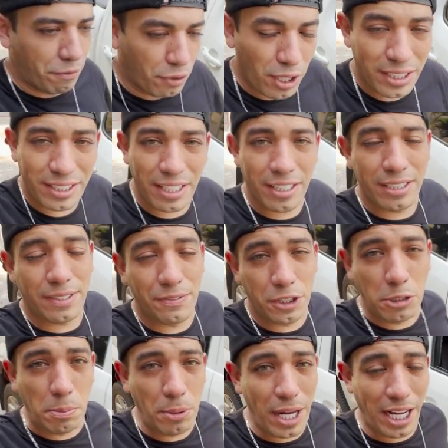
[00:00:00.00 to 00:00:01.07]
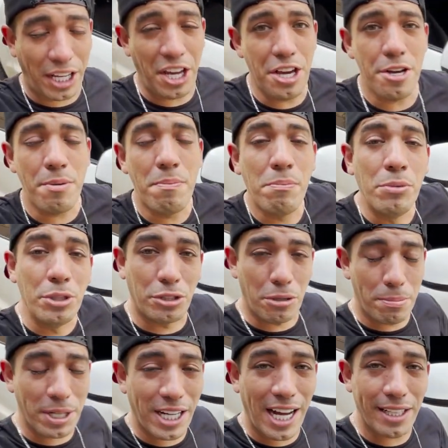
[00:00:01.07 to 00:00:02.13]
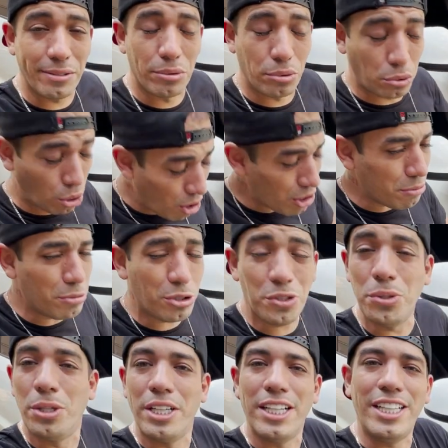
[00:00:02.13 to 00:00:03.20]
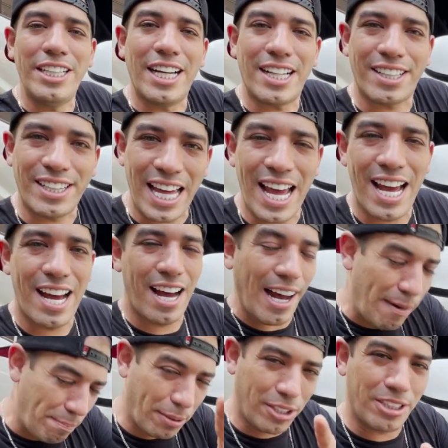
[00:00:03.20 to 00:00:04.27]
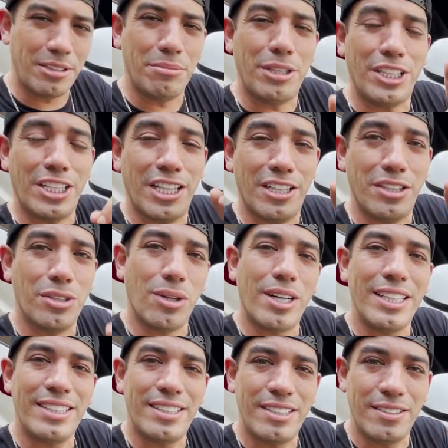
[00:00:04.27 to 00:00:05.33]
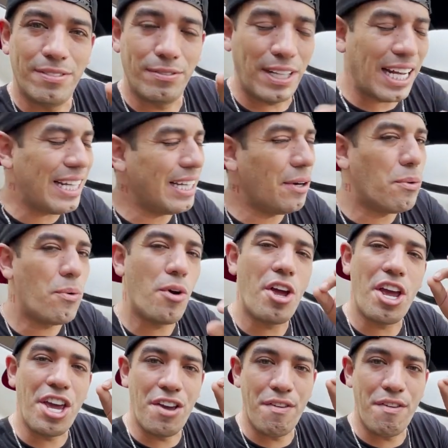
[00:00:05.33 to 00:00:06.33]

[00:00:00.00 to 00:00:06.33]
vou encerrando esse vídeo por aqui. Muito obrigado todo mundo e até a próxima. É nóis, valeu!